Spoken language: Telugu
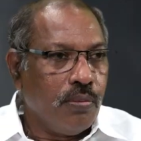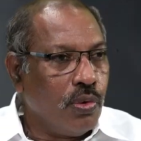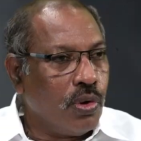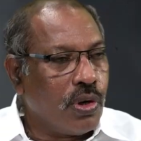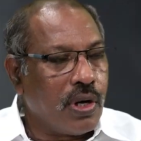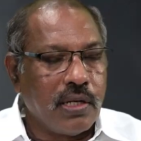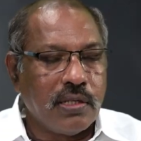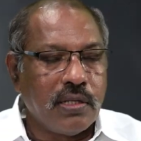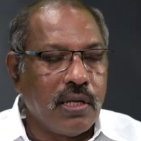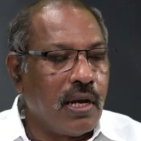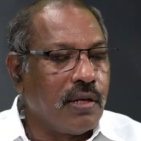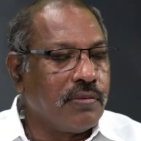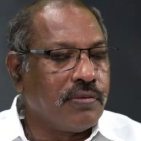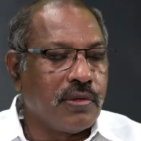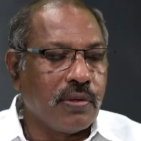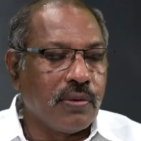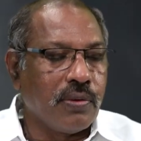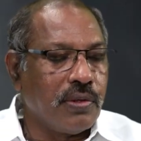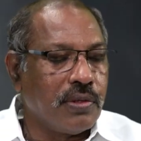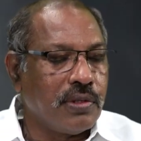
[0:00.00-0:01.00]
మూడు రాజధానుల
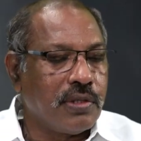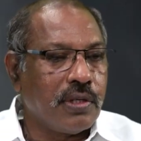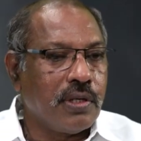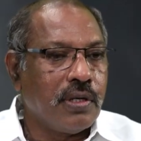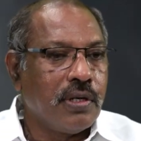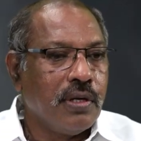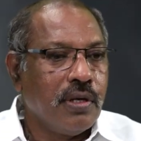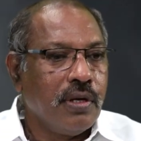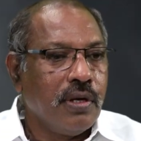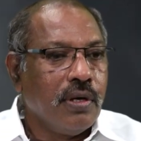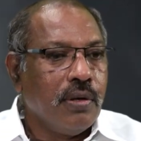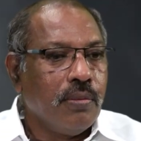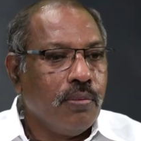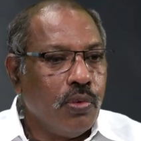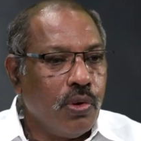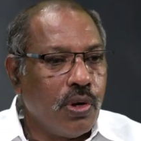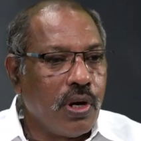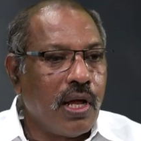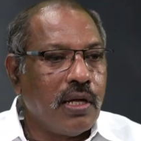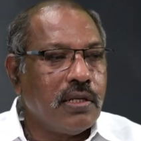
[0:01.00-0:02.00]
అంశం గురించి
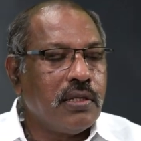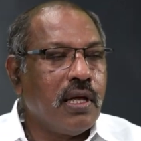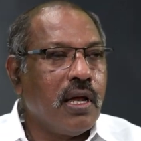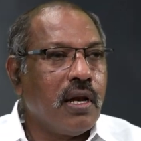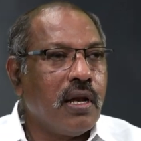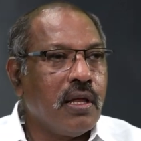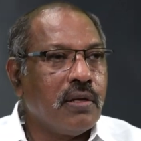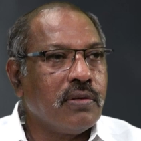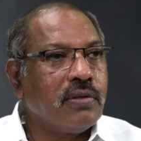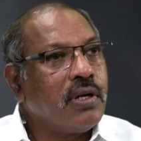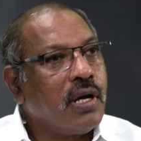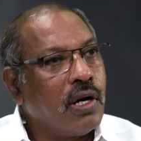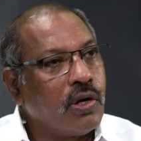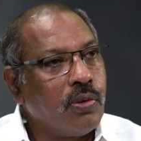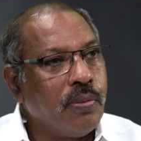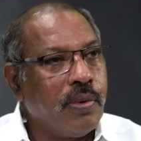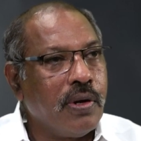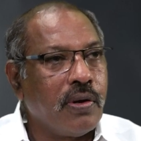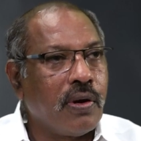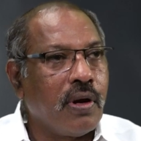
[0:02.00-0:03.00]
మూడు రాజధానుల అంశం
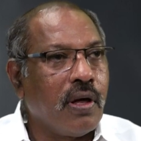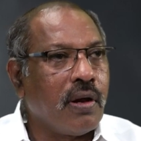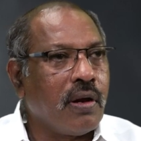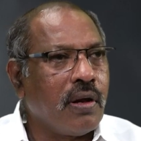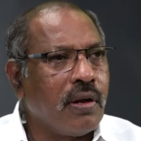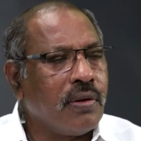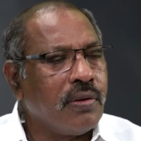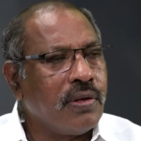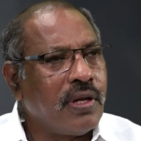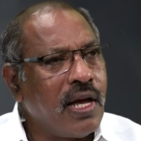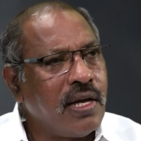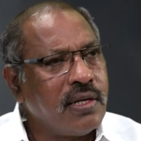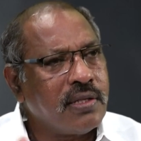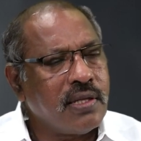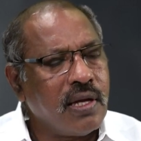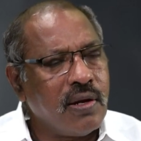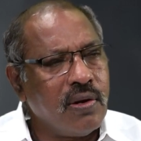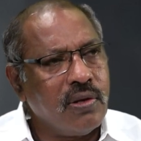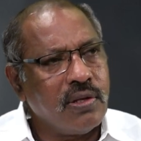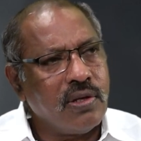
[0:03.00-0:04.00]
కట్టుబడి ఉన్నావు అన్నారు
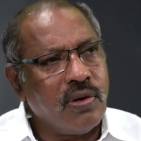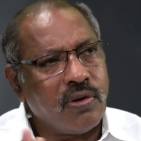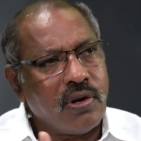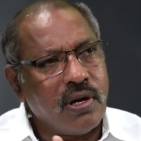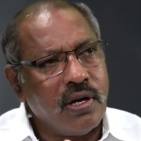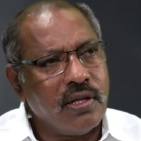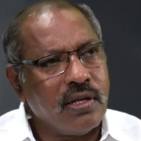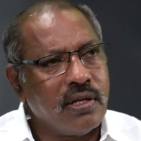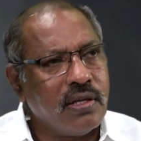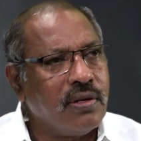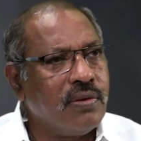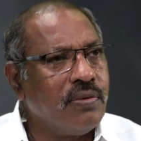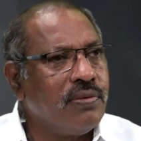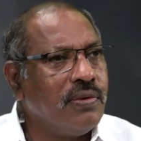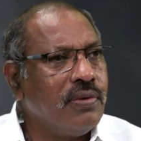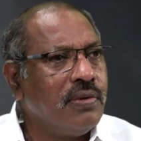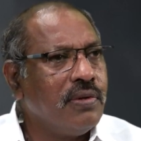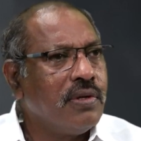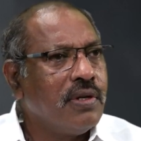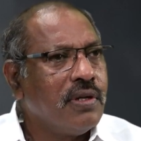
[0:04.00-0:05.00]
న్యాయస్థానంలో చెప్పట్లేదు కదా
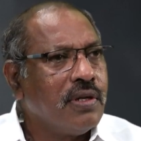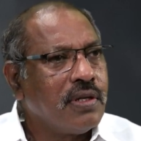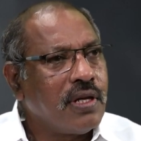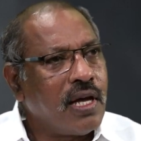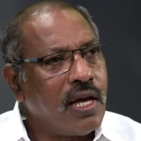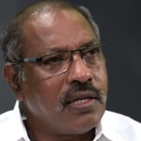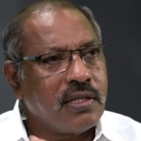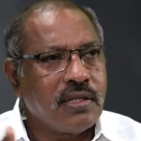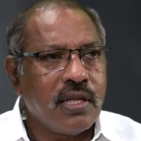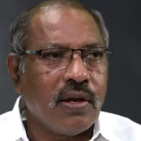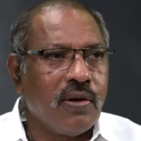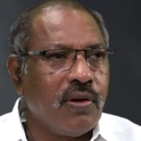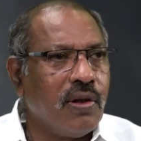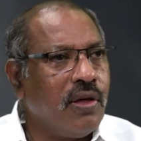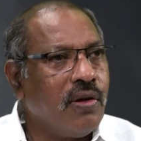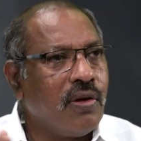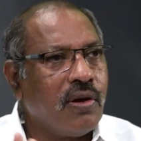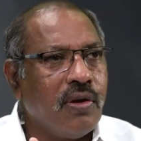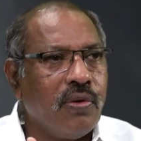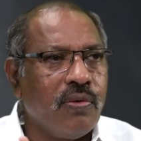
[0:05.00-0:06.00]
నువ్వు న్యాయస్థానంలో
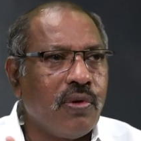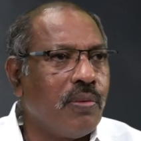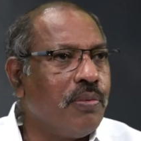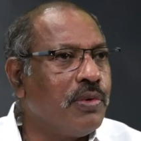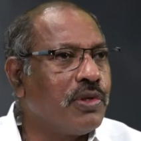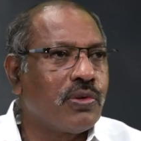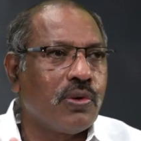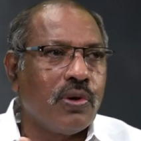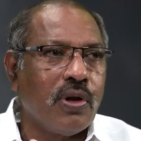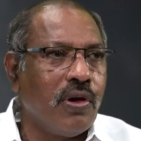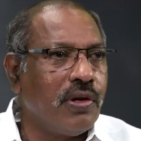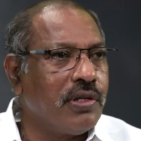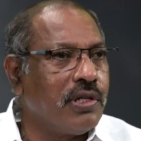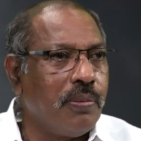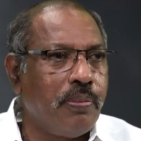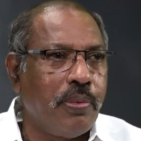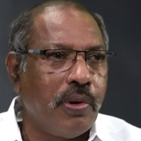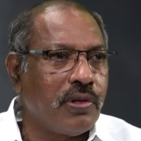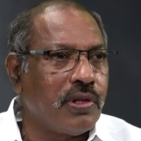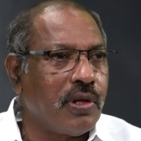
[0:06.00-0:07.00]
ఏమన్నా విరమించుకున్నావు అని
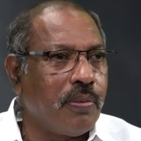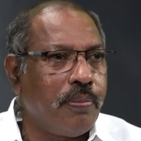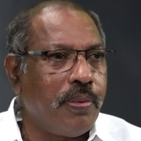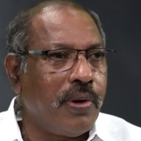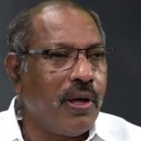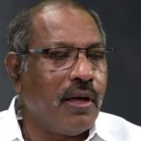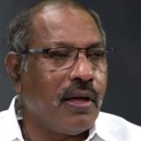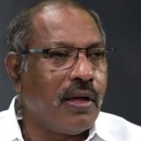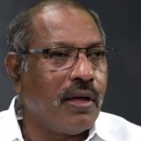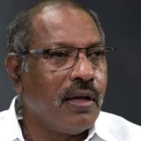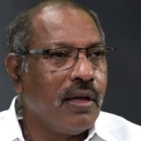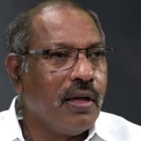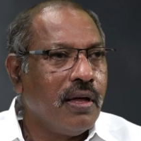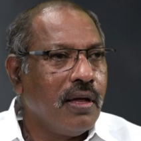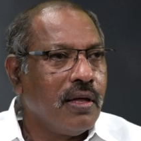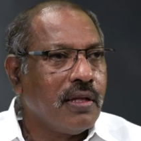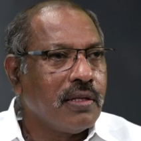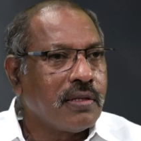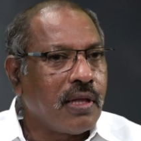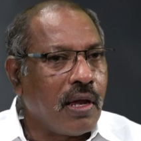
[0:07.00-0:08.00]
చెప్పాము తప్ప
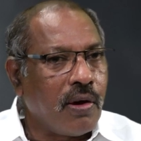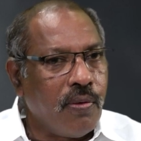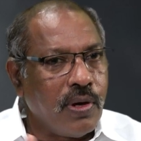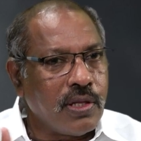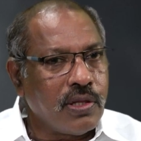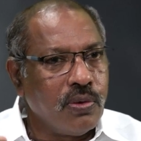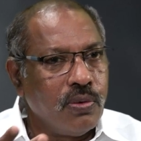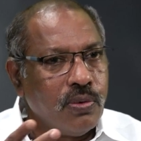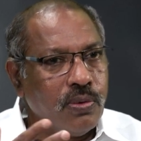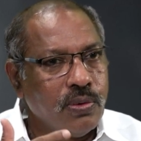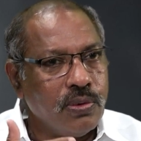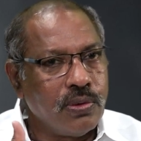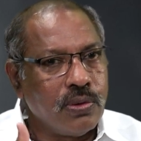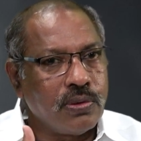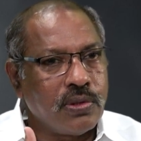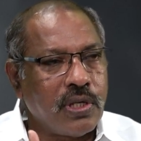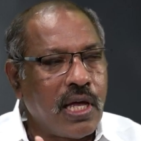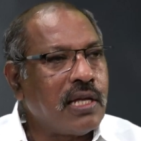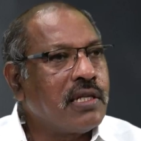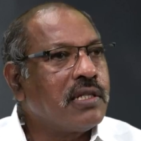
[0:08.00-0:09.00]
తర్వాత నువ్వు
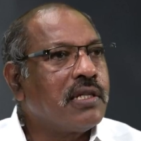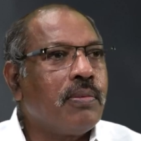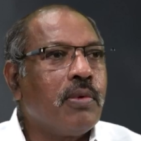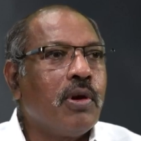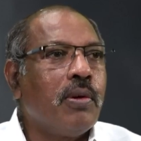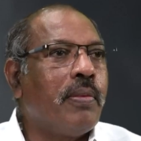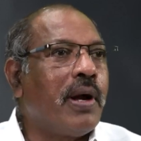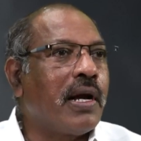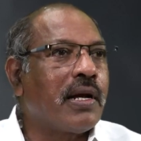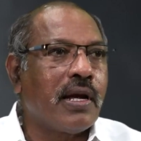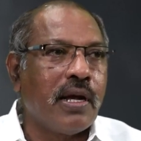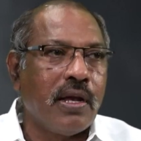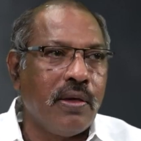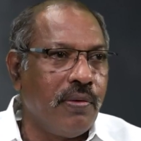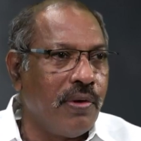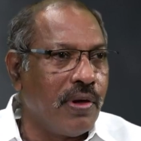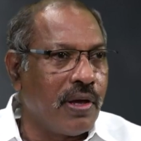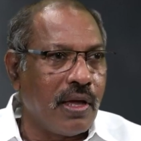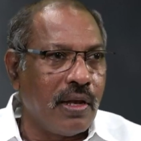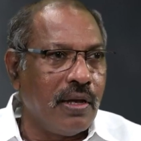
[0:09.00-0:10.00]
శాసనసభలో
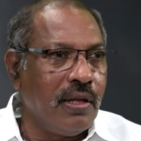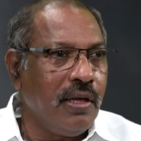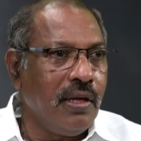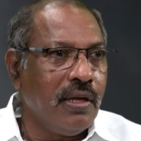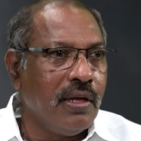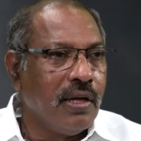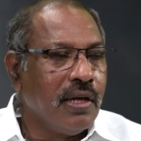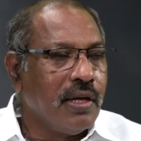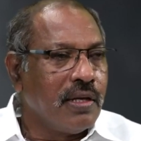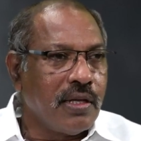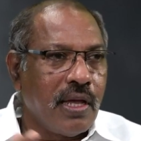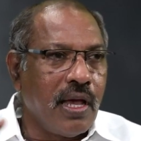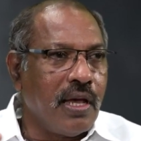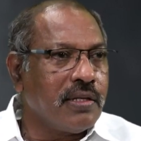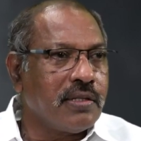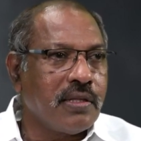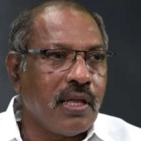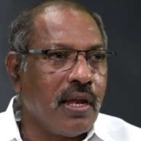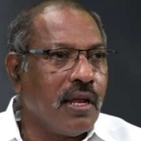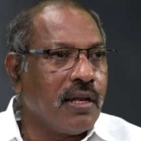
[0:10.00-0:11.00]
మాట్లాడేవే కానీ
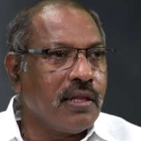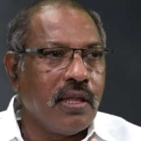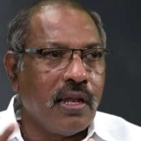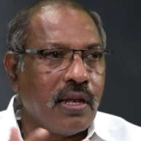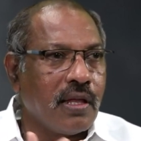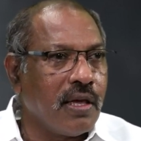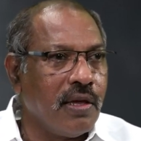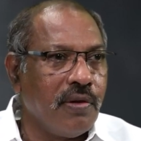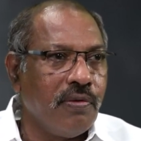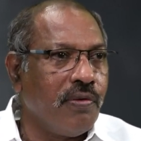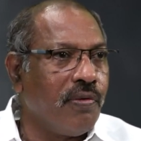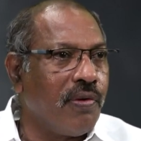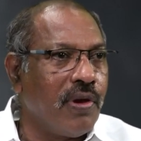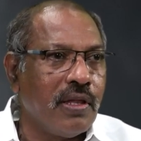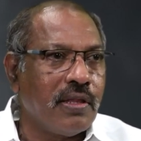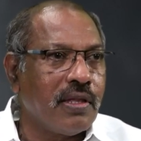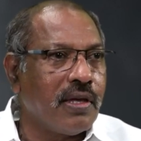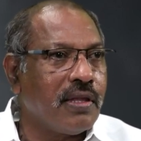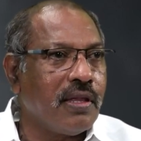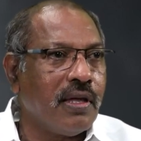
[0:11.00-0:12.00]
న్యాయస్థానానికి దానికి ఏమి
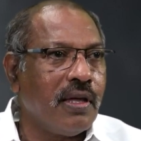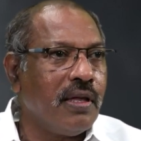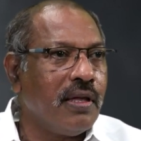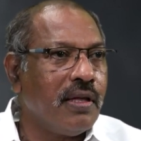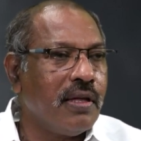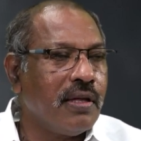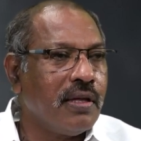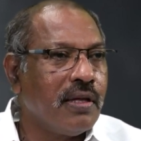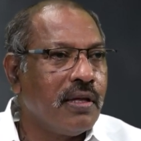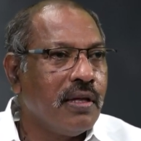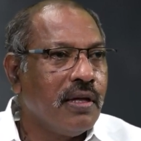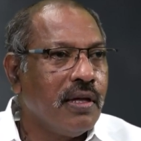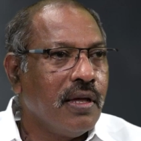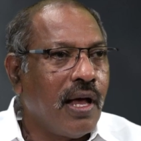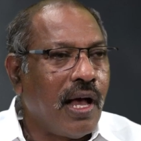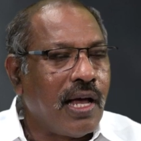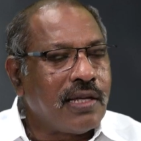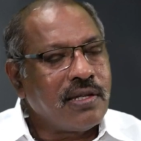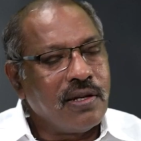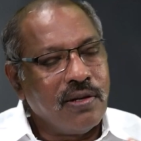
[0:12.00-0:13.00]
ఇవ్వలేదు కదా
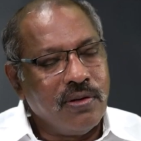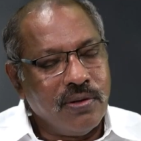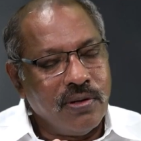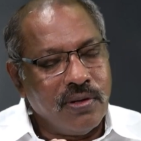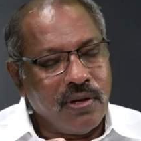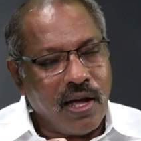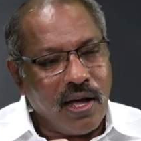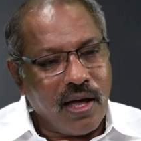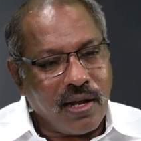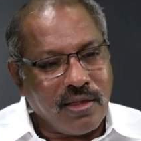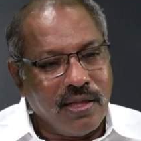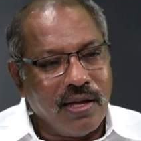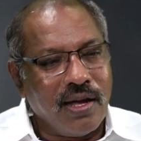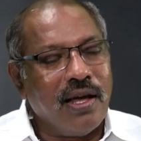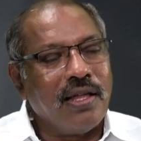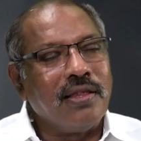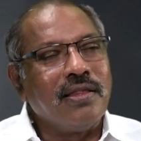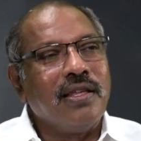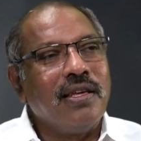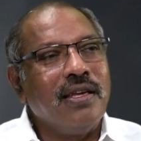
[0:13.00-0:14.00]
అసలు నాకు అర్థం
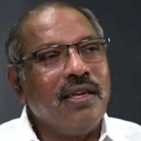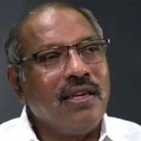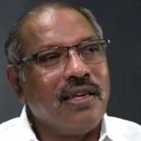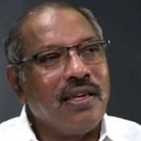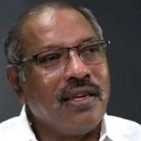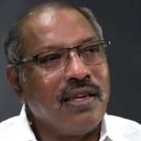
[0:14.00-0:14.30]
కాంది